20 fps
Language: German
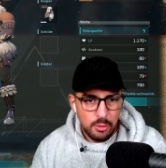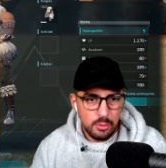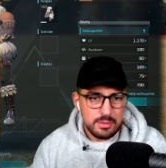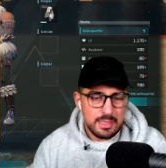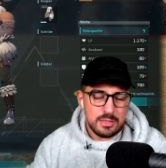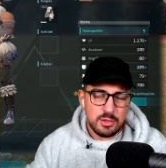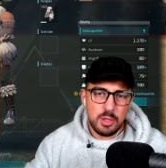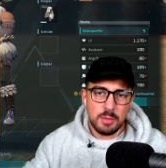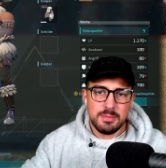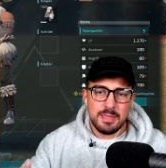Und
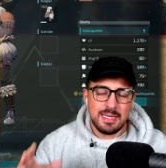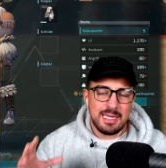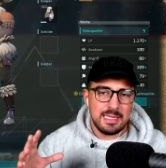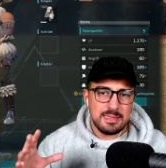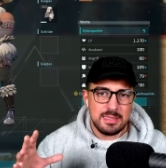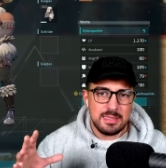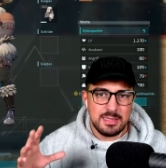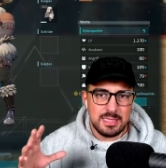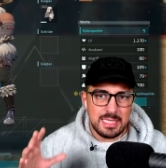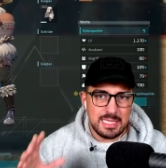jetzt kommt der
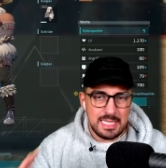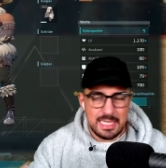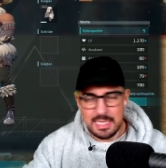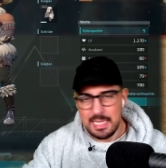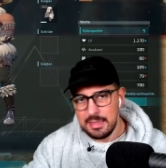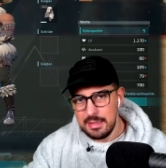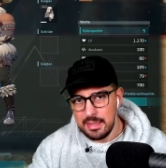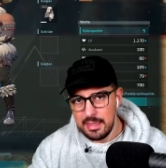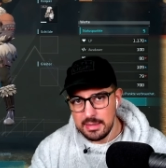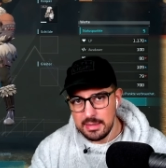ganze Trick
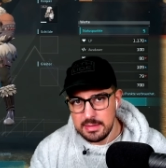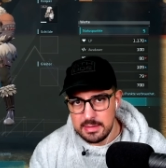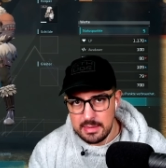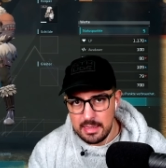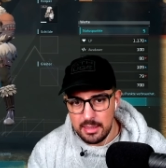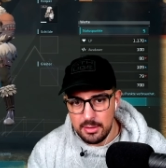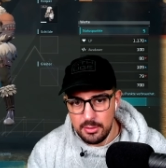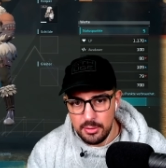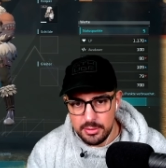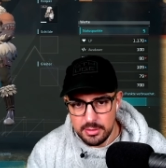an der ganzen
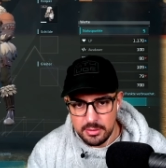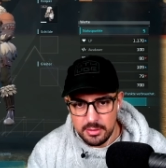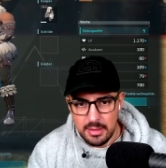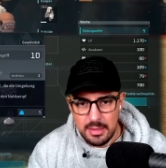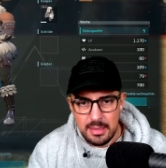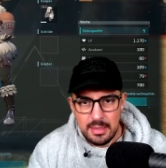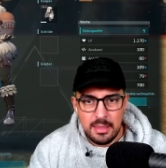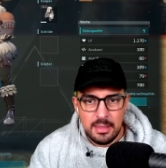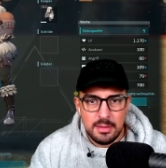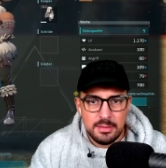Sache, Leute.
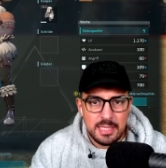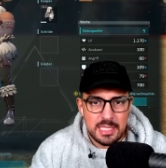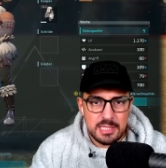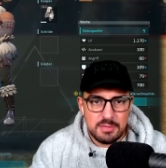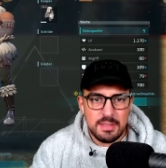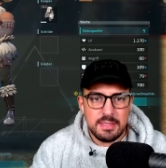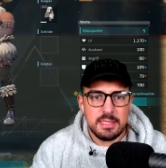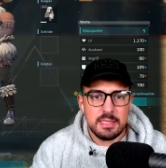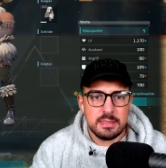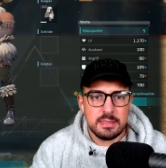Das
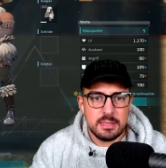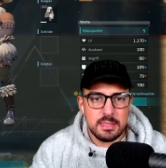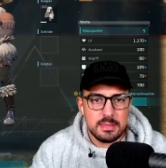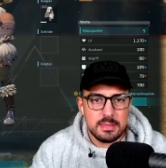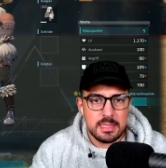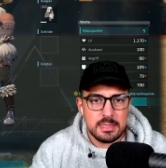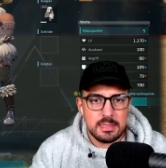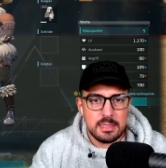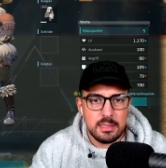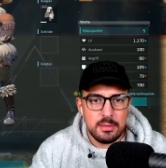Wichtigste ist,
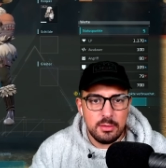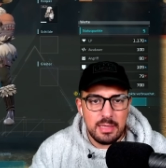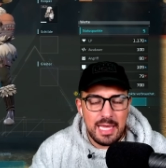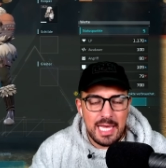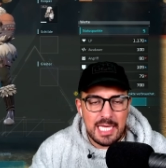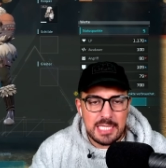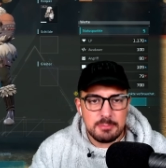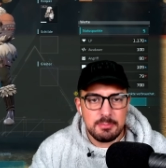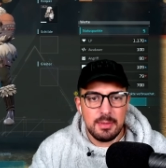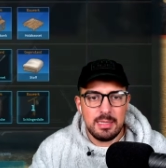dass ihr
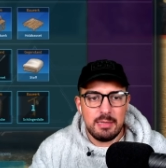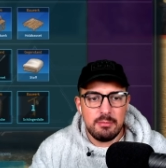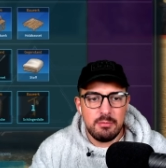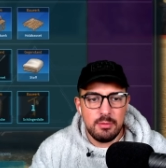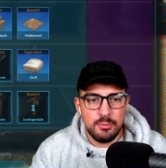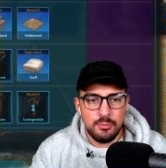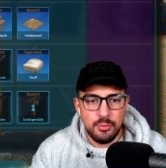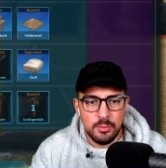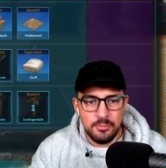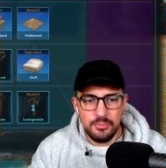erstmal Level
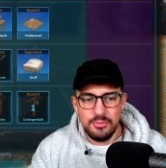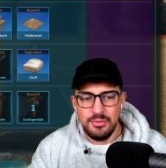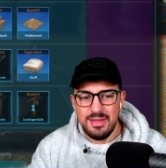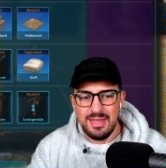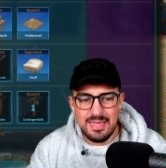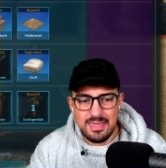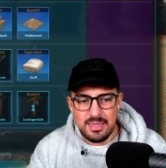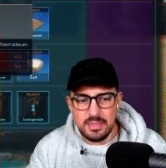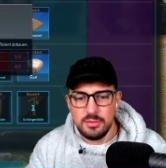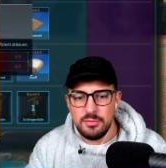5
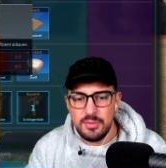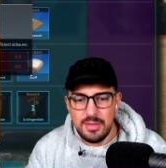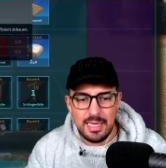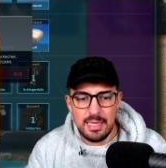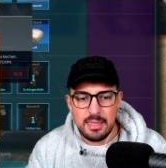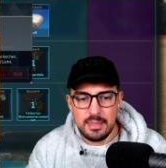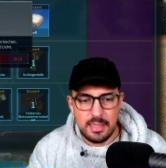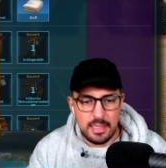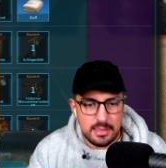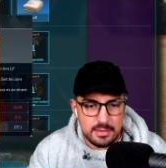irgendwie
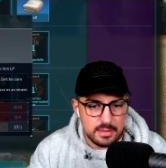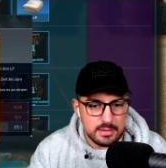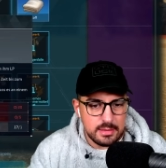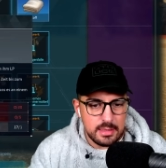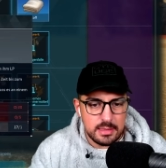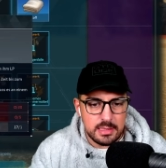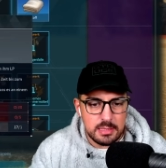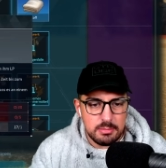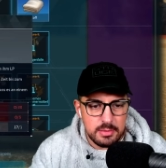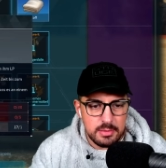erreicht. Das
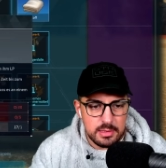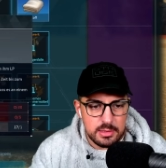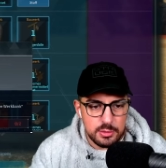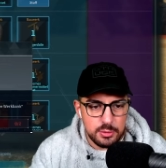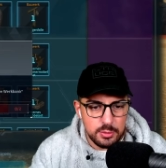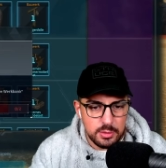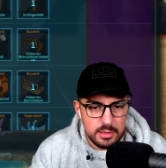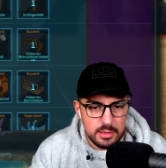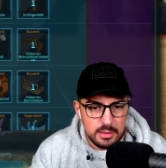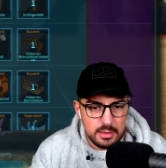geht ziemlich
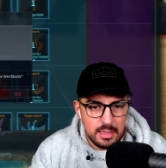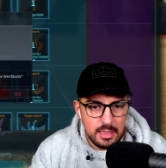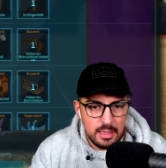zügig